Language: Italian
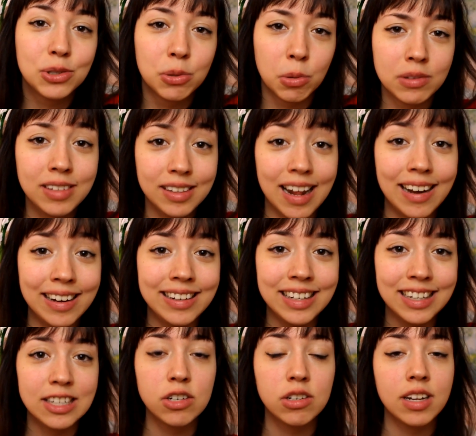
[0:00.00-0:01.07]
tutti
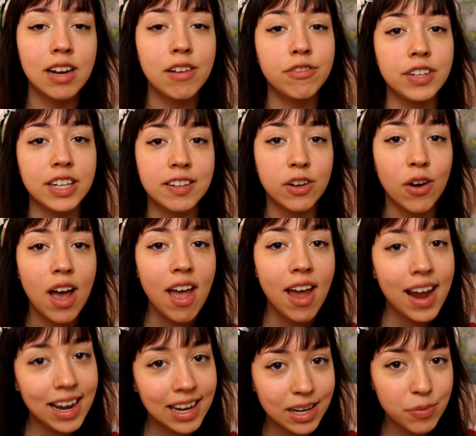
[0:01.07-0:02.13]
dall'inizio del video
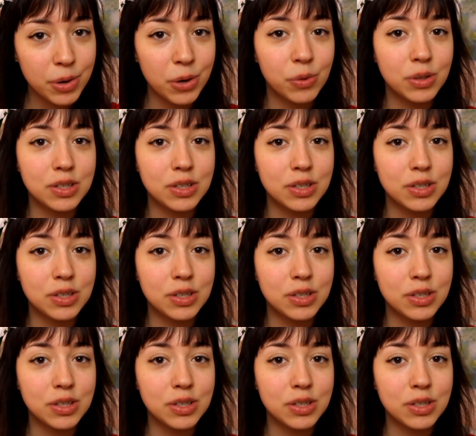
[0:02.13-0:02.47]
e il libro in